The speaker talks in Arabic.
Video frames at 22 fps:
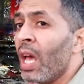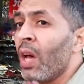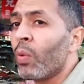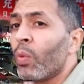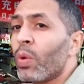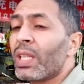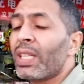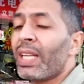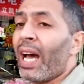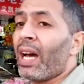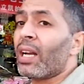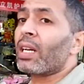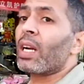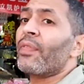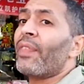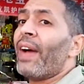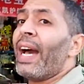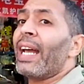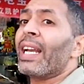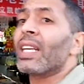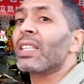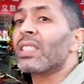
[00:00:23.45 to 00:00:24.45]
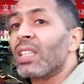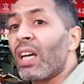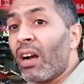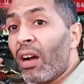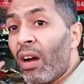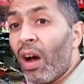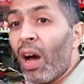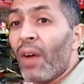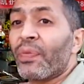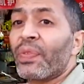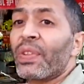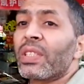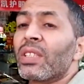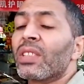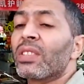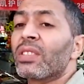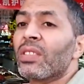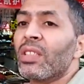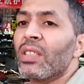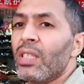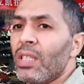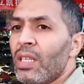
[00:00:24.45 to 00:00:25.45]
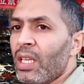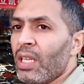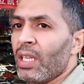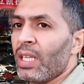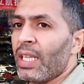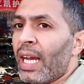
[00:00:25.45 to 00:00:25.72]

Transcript: ونتعرف على ثقافه الصينيين